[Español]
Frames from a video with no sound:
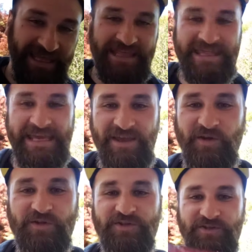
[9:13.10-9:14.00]
Ya
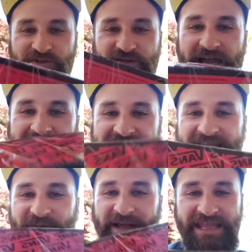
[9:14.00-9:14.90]
chiquillos, aquí
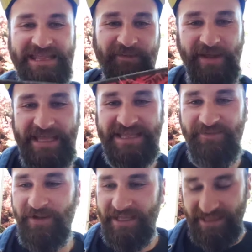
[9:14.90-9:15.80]
estamos, aquí estamos, aquí estamos, aquí